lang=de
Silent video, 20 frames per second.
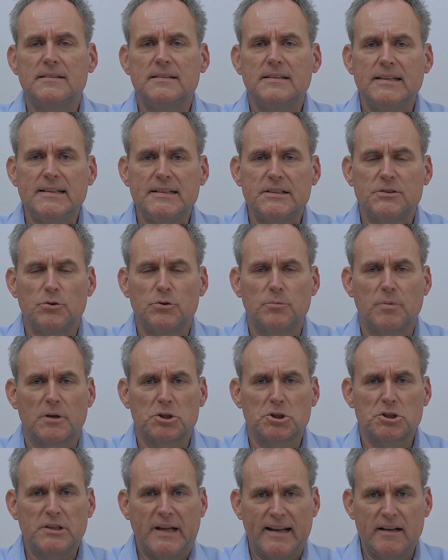nicht
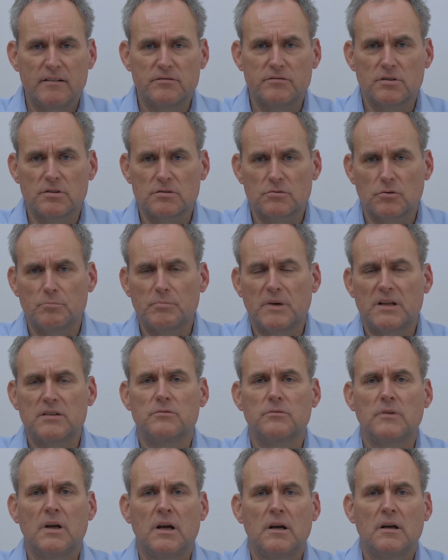überstehen wird und man